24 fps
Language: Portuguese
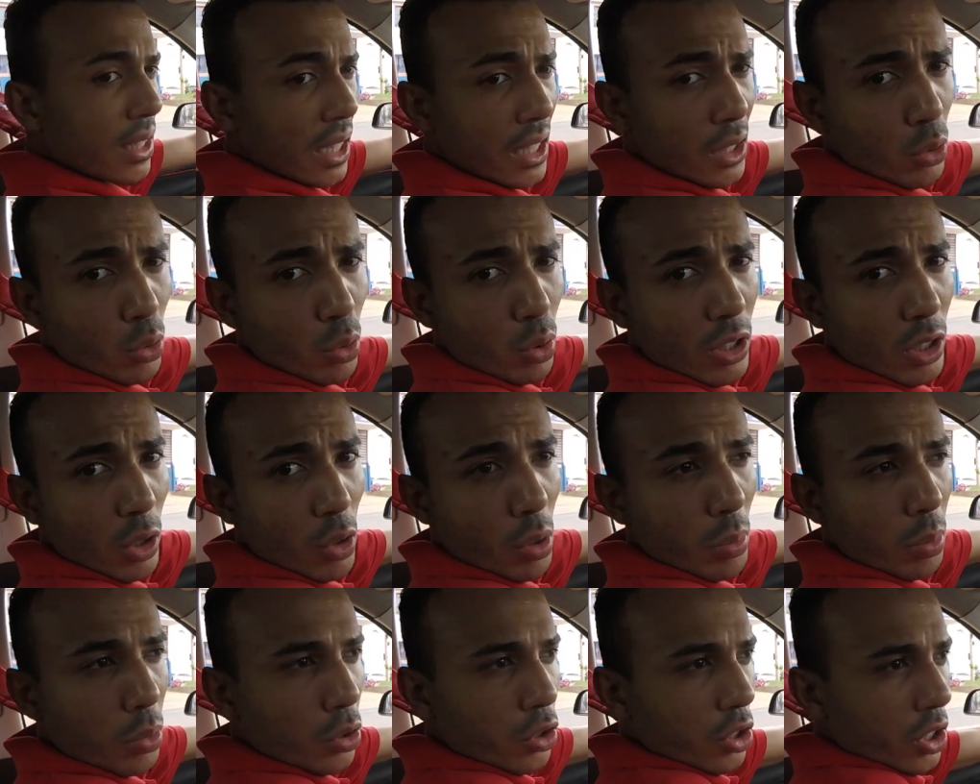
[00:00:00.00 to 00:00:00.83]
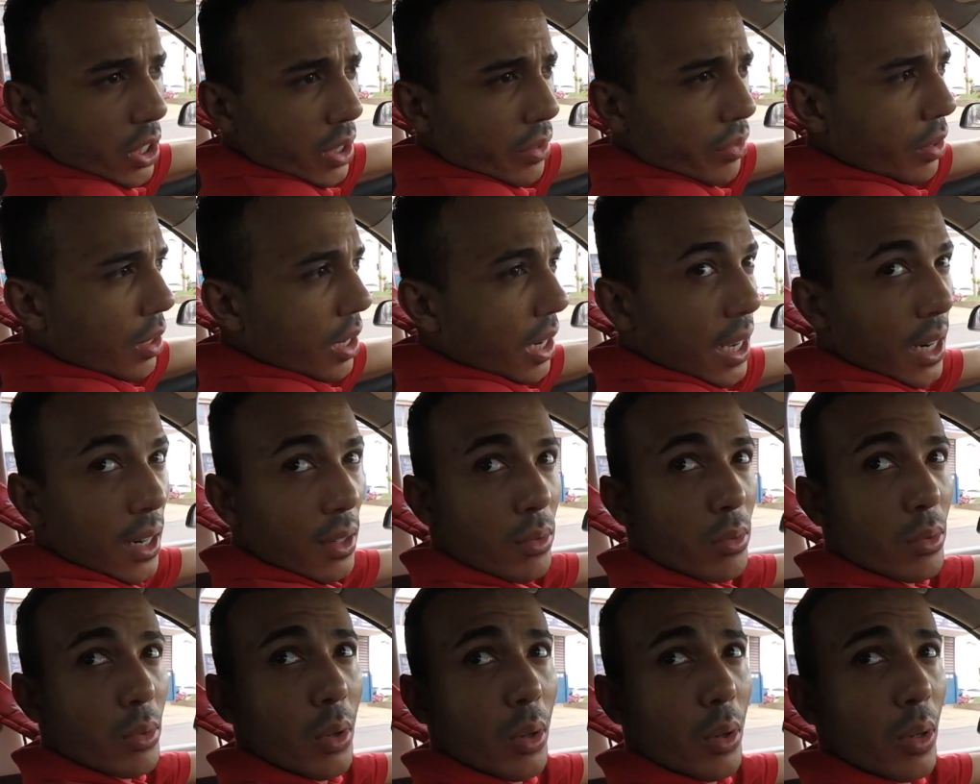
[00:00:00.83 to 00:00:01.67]
Tá indo tudo em combustível, cara.
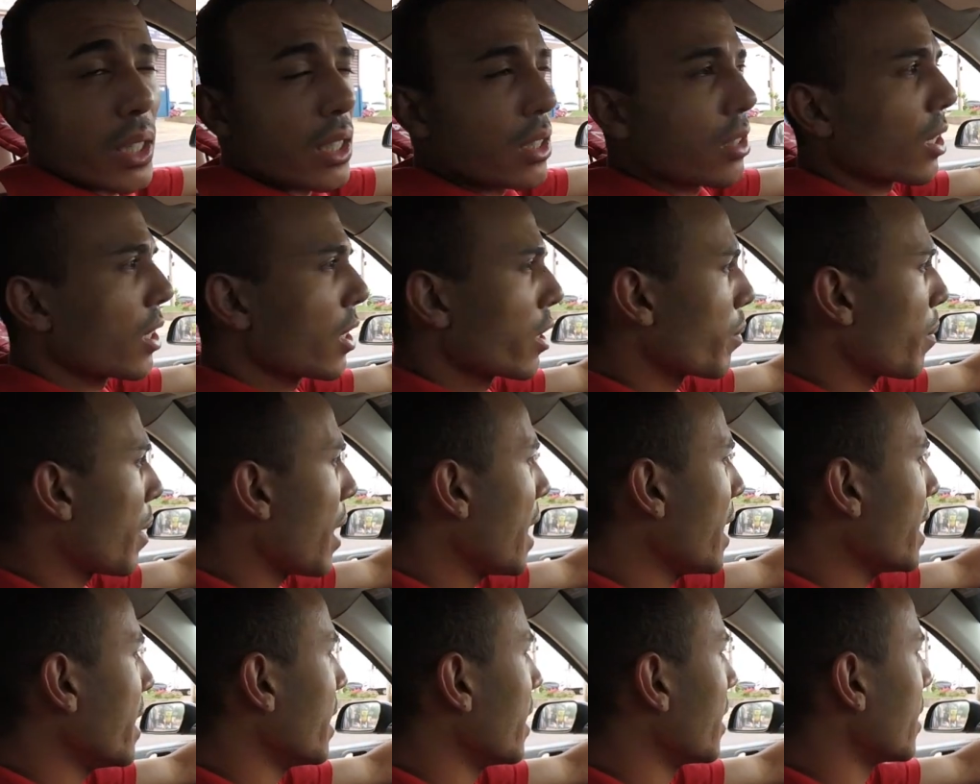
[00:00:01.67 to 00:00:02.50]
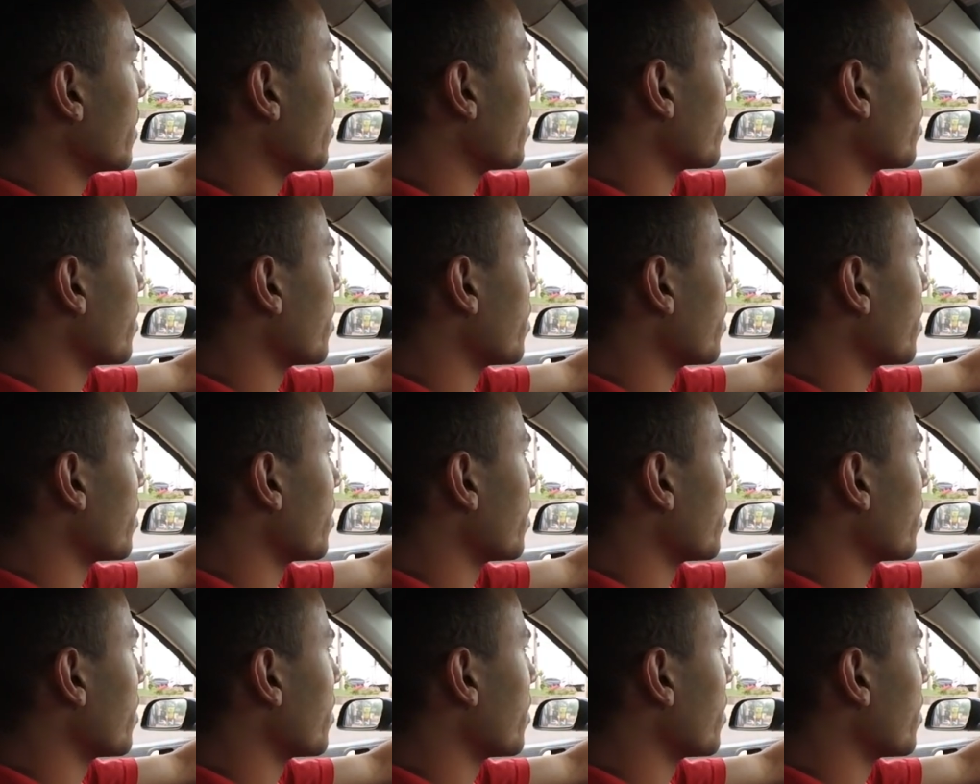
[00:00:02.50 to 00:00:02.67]
Eu não tô aguentando mais.